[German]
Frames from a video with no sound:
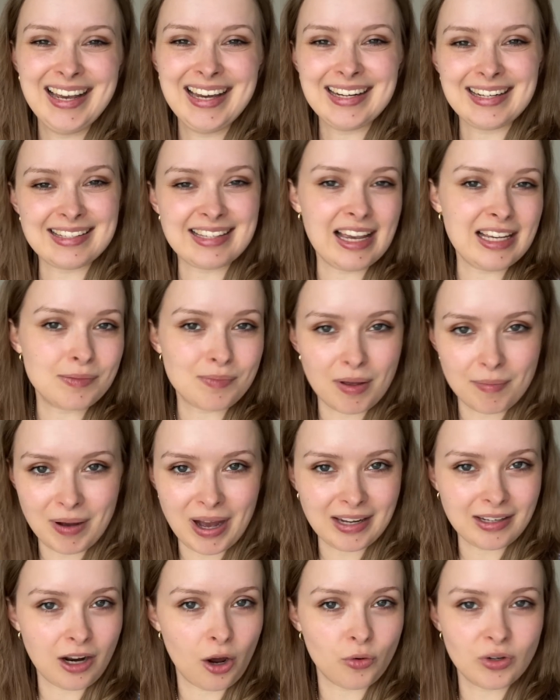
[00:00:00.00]
Das heißt, mein
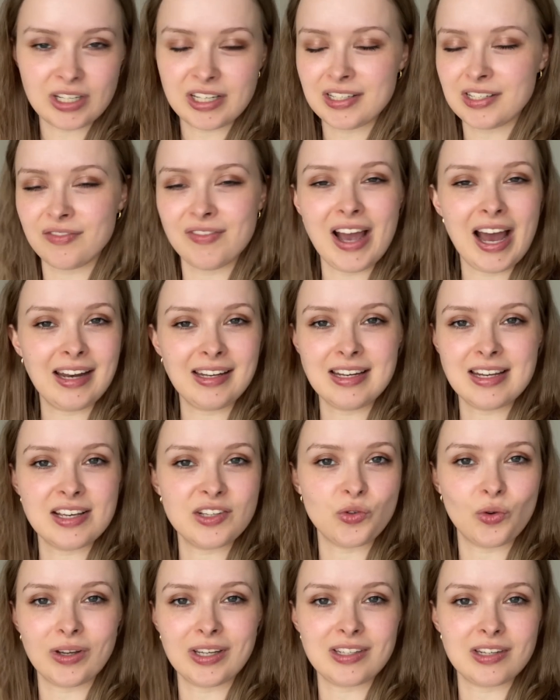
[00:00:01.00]
Partner und ich, wir hatten hier
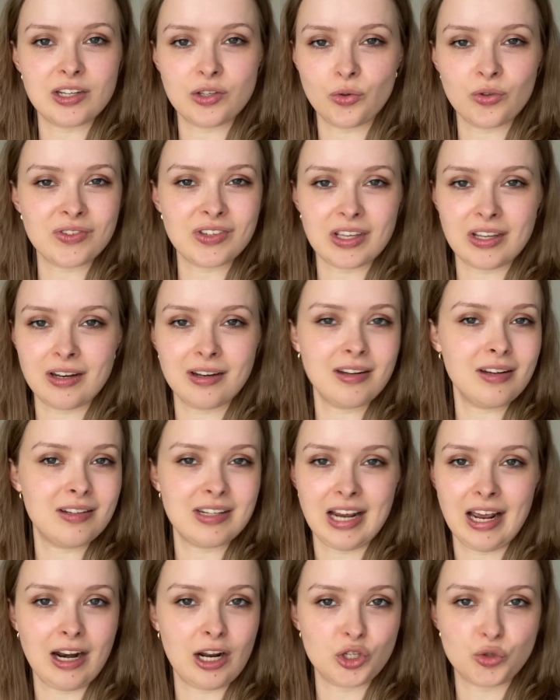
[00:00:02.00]
so richtig unseren
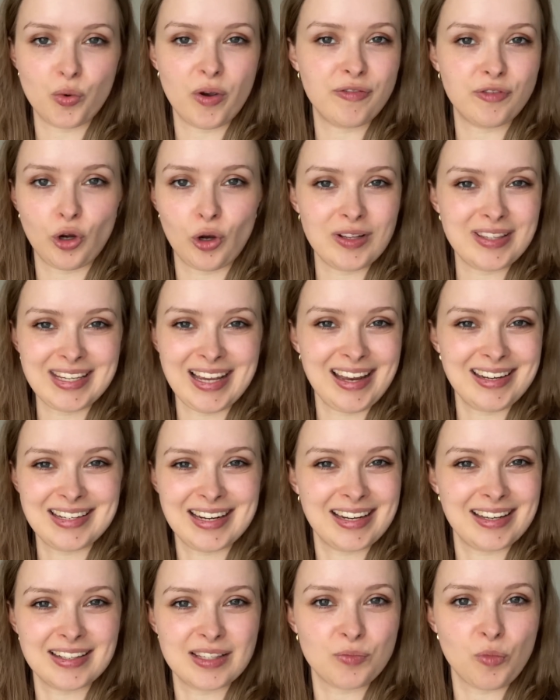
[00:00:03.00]
Taylor Swift
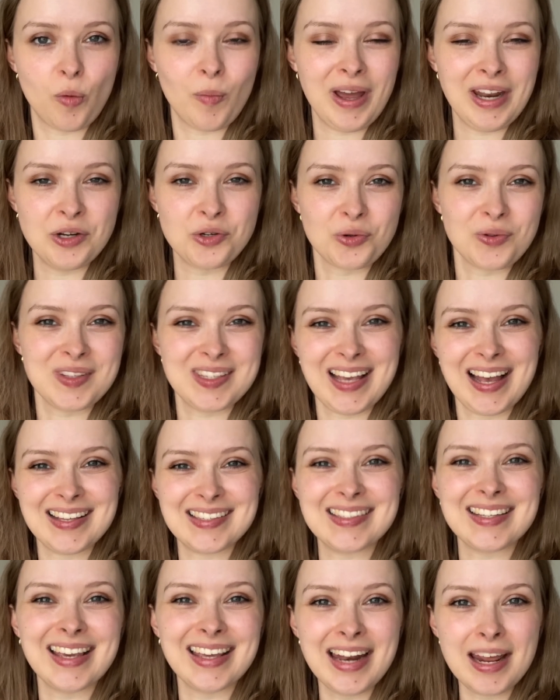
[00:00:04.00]
Konzerttickets-Moment und
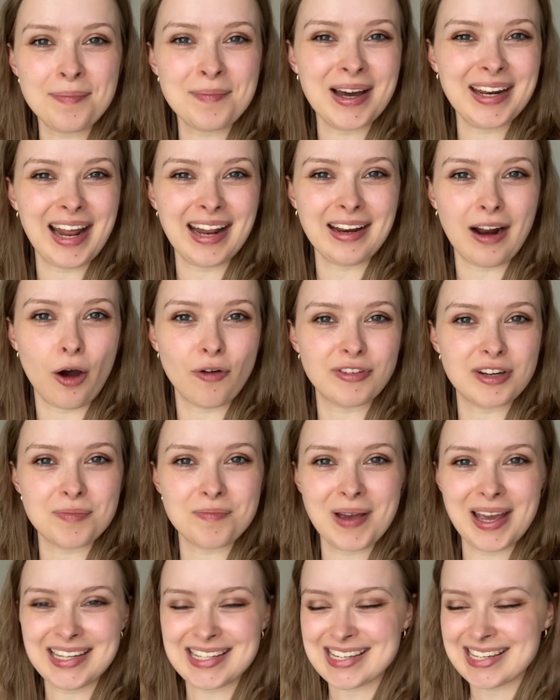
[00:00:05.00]
saßen hier nebeneinander auf dem
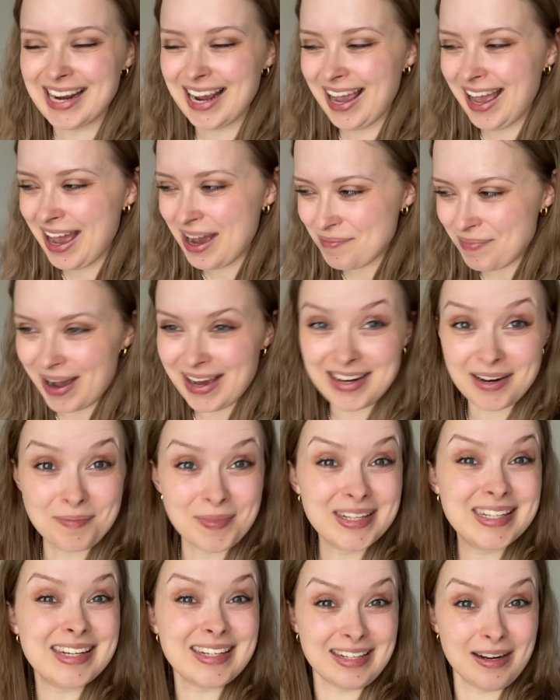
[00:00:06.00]
Bett, beide
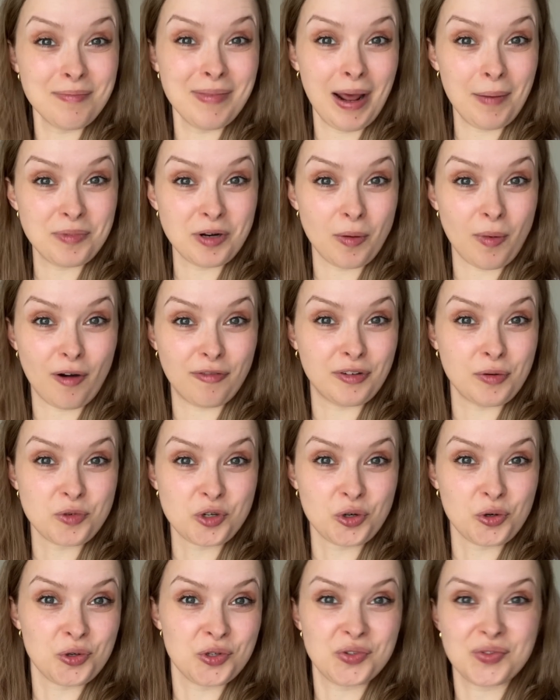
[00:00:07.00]
mit dem Laptop auf dem
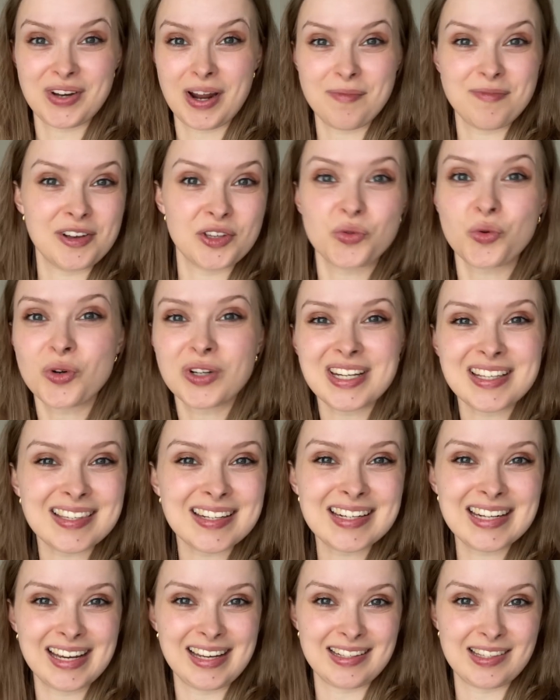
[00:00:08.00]
Schoß und haben versucht, diese
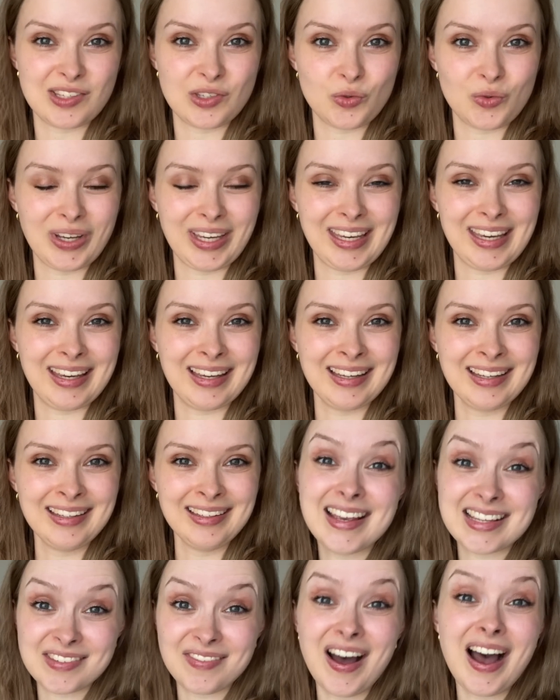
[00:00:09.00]
Tickets zu kriegen.
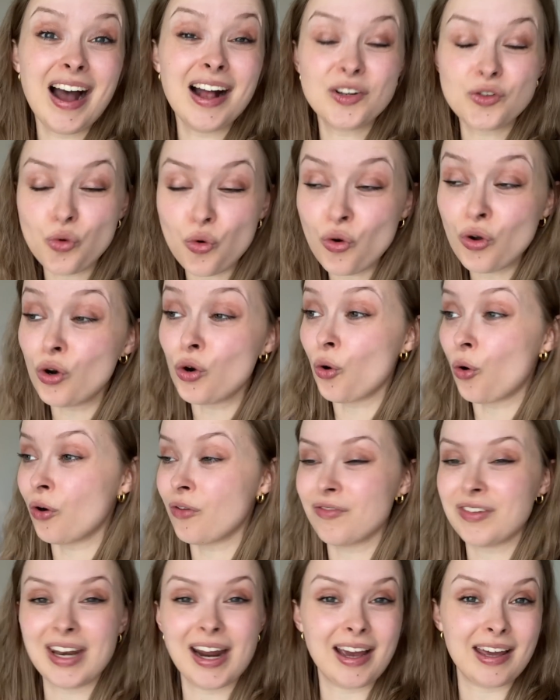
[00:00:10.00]
Es war halt
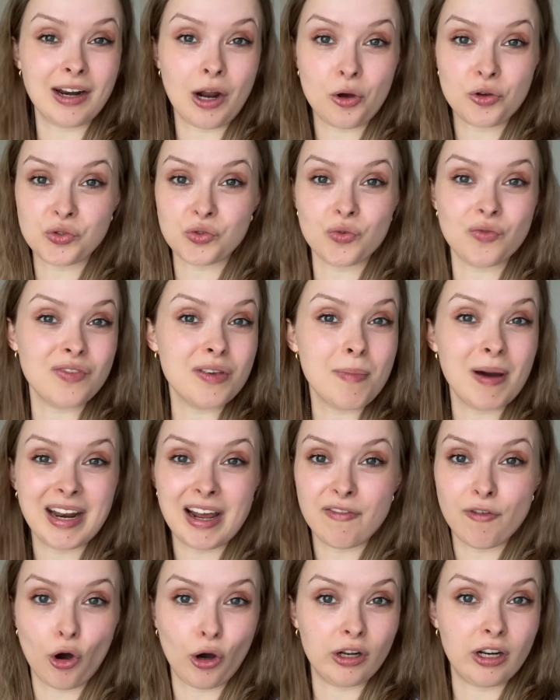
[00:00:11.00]
ungelogen wieder genauso wie bei
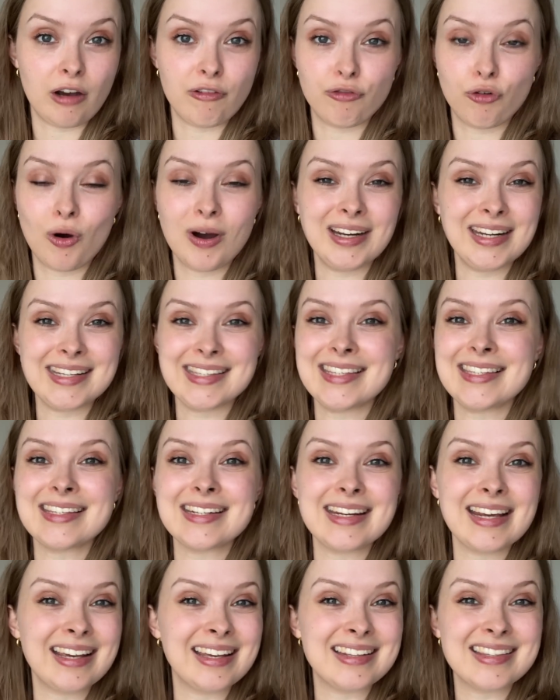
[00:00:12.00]
der Woche davor, dass diese
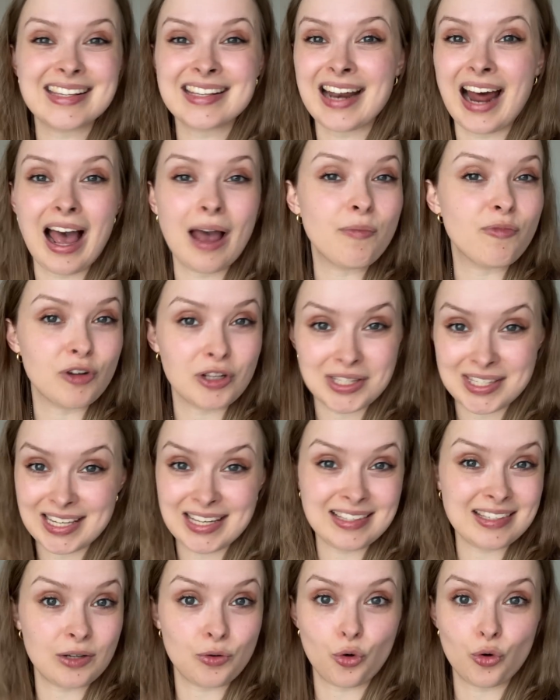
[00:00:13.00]
Tickets innerhalb von
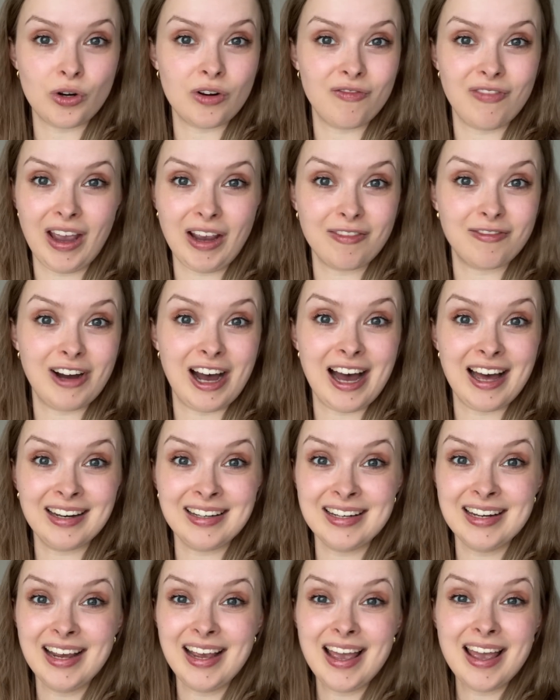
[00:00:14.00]
10 Sekunden weg
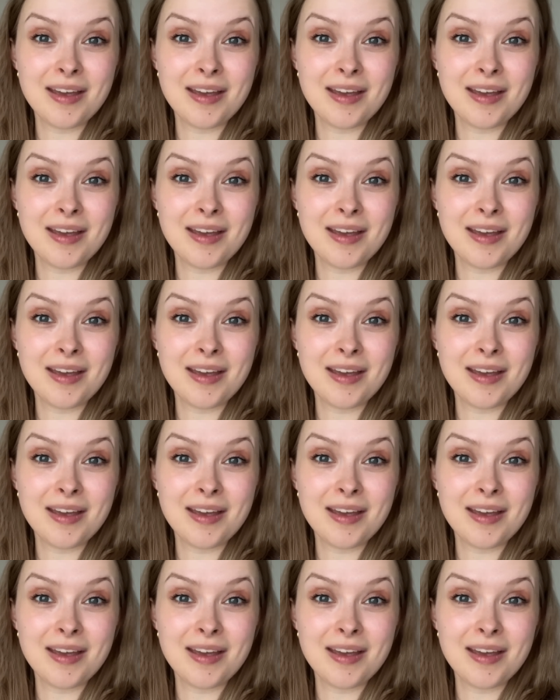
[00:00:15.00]
waren.